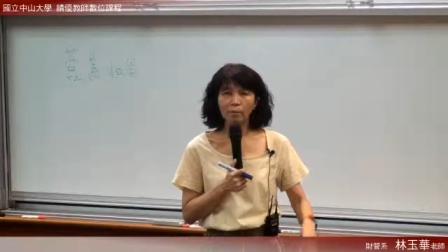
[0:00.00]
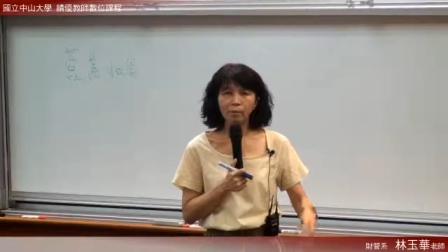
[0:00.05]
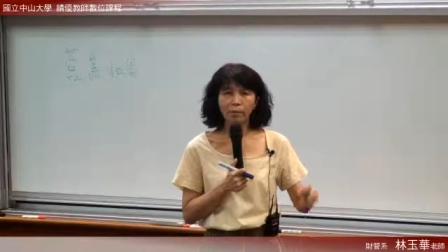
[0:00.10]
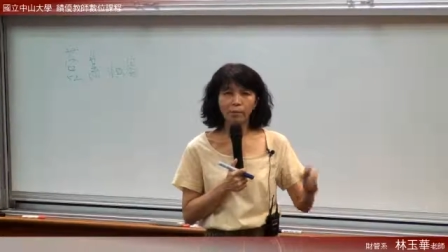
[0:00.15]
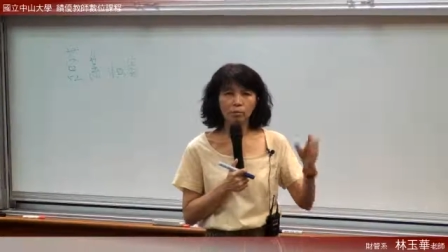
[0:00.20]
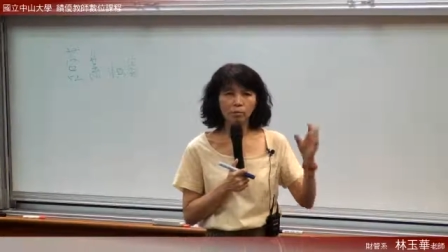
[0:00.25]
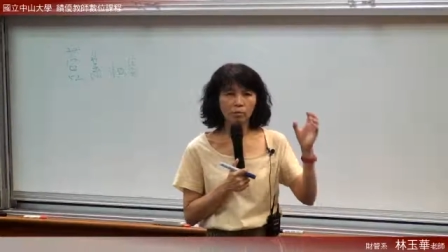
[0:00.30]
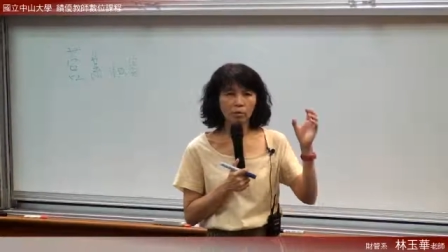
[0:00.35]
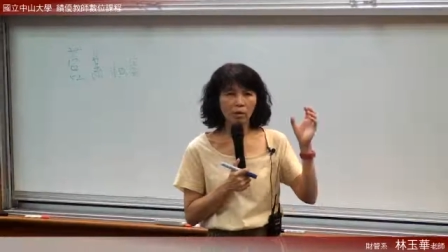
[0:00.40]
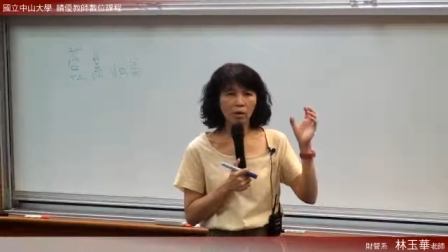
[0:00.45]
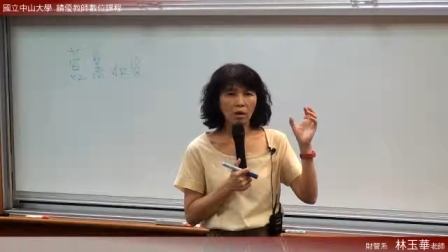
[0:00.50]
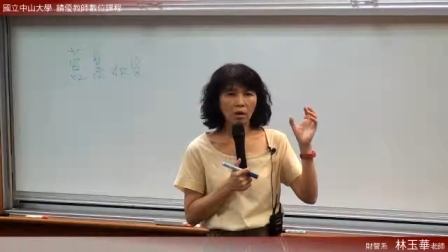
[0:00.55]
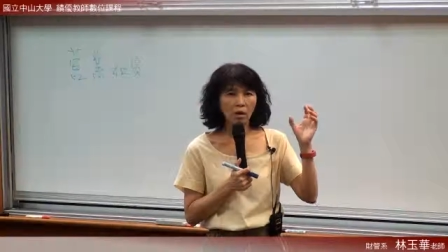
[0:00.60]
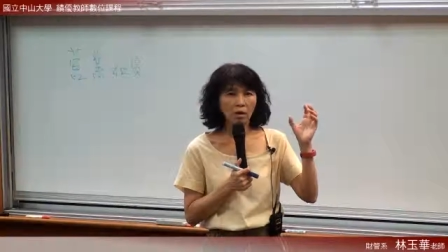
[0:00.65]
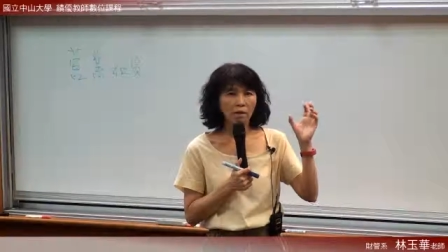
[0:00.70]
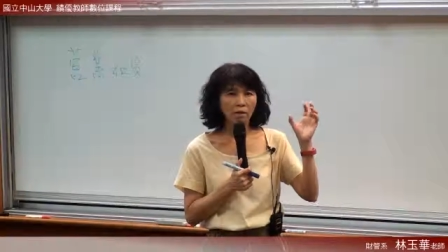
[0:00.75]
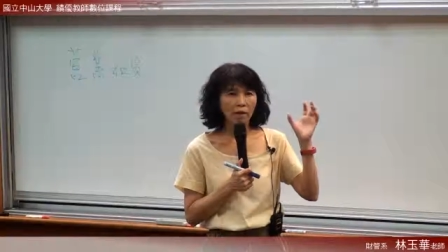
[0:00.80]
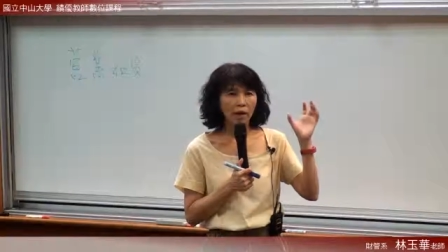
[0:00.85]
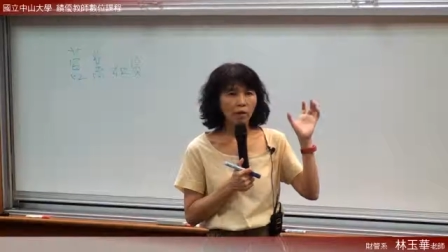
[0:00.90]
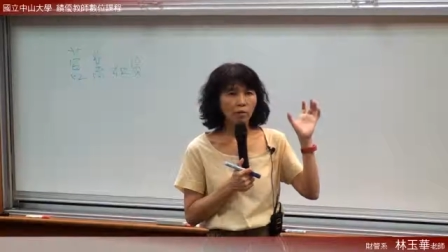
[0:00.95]
比如说
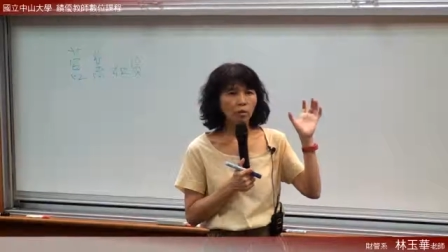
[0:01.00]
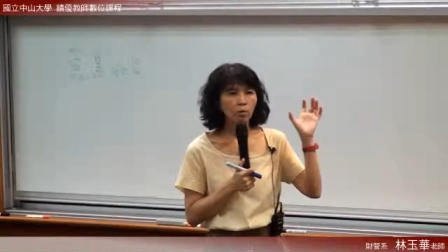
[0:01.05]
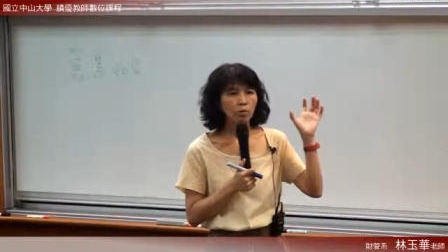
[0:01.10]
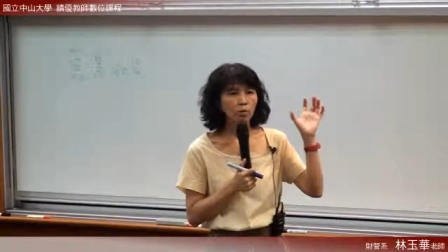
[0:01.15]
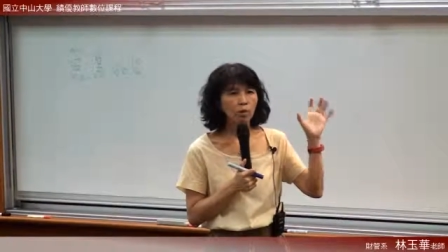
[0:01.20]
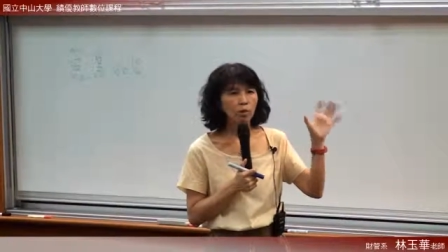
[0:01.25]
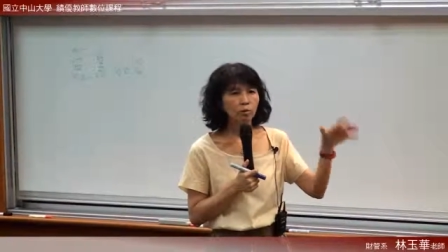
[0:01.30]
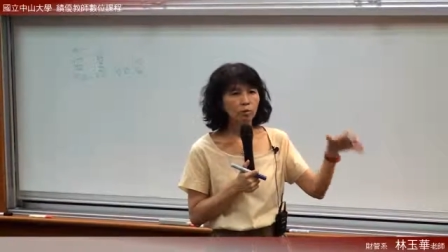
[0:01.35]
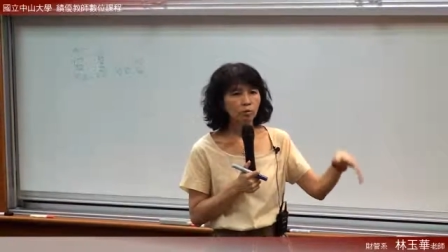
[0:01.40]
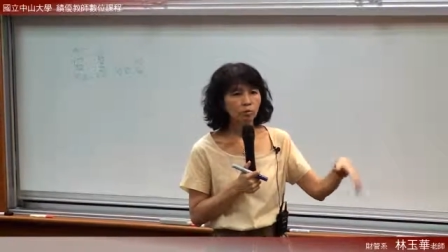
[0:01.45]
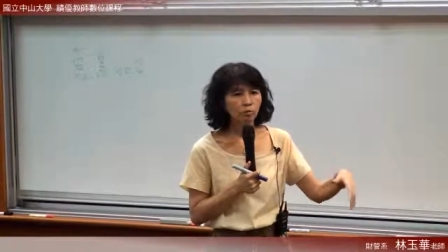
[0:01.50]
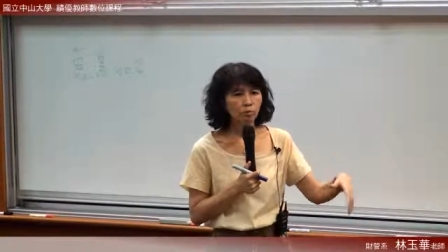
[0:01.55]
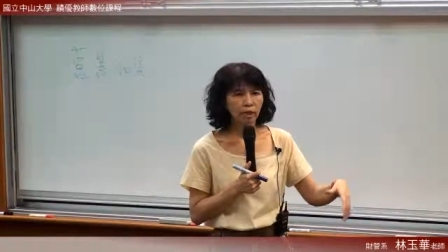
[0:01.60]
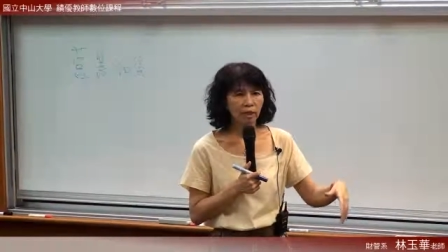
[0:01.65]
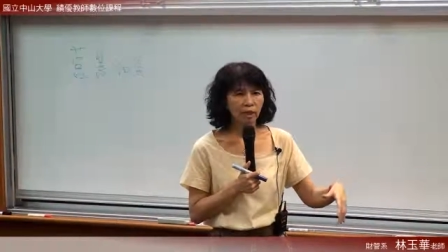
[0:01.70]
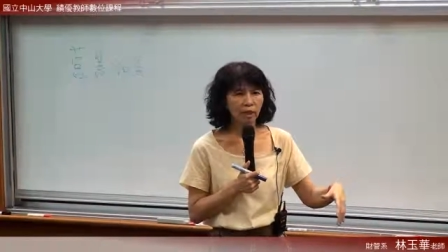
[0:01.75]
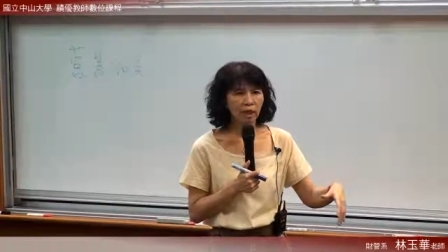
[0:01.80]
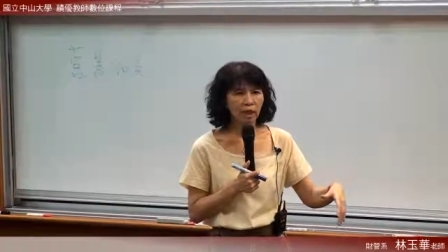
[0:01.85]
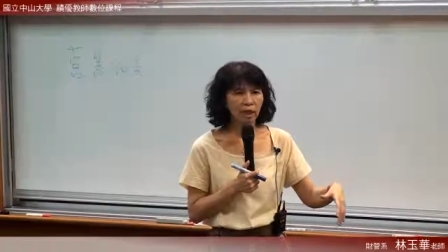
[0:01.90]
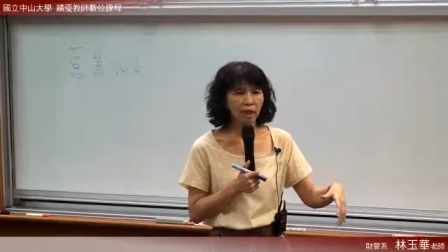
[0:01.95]
马桶漏
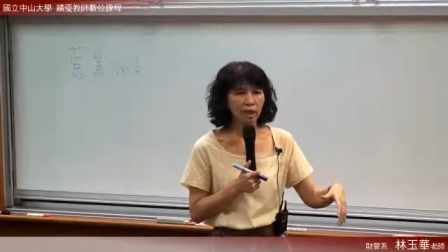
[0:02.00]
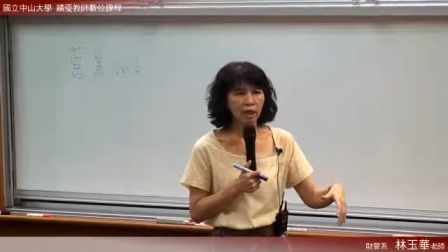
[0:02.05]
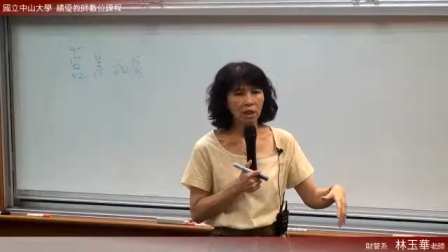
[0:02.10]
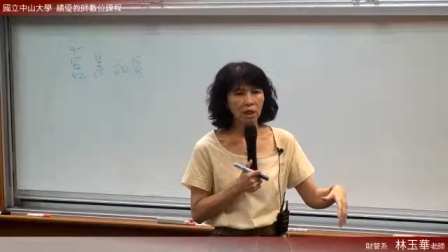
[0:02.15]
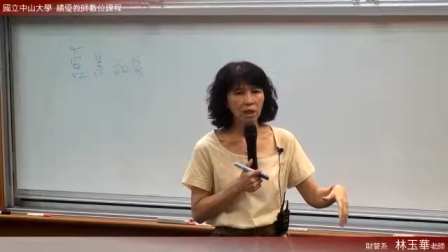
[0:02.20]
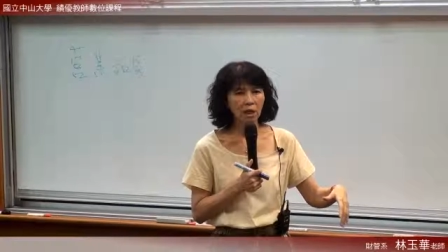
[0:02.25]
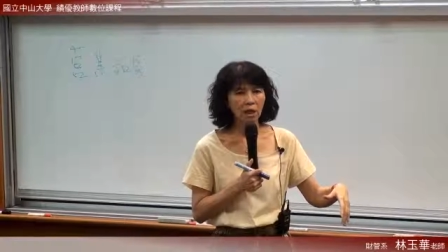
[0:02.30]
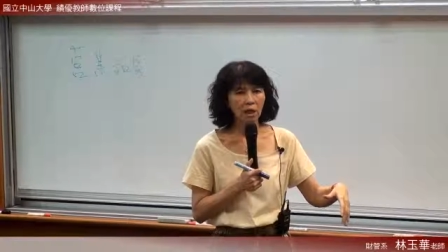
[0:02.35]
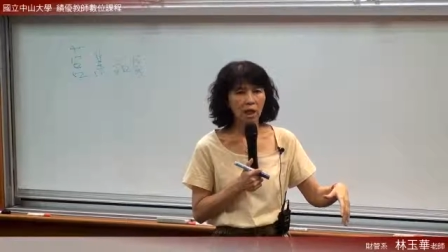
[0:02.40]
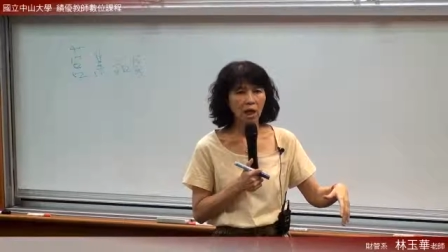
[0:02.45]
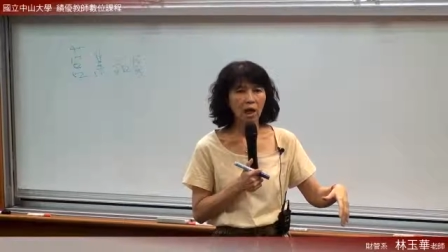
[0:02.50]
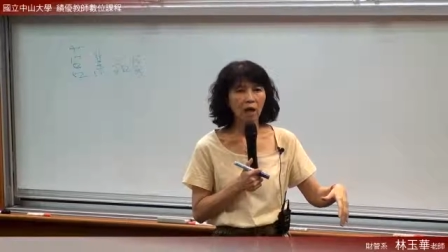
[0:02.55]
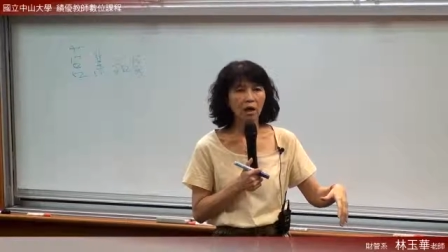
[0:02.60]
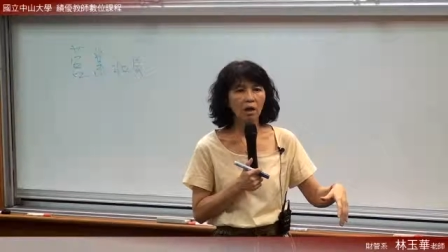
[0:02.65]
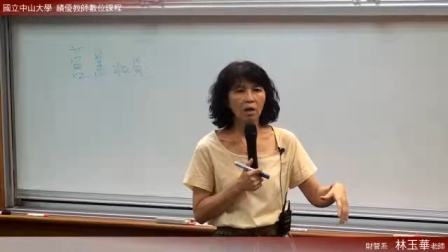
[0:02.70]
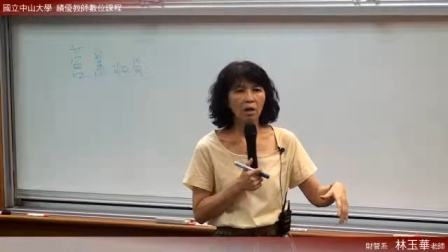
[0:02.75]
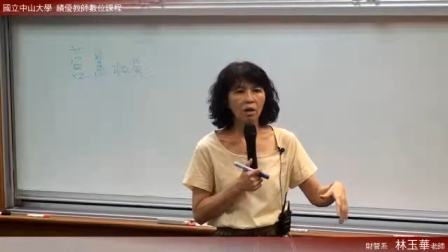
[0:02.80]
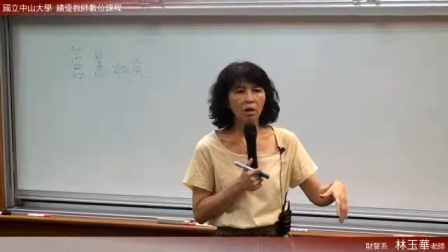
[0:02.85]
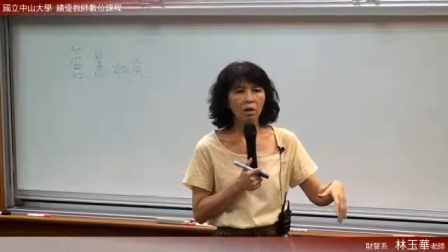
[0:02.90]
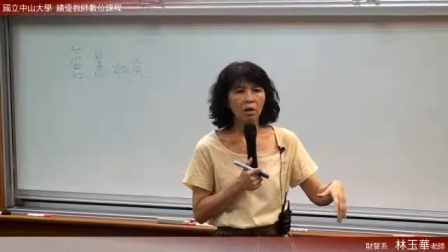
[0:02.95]
水了，
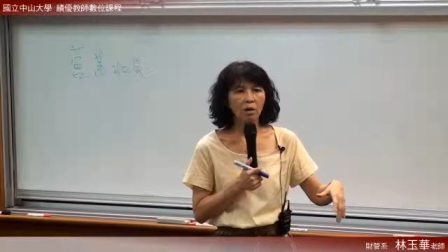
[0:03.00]
好，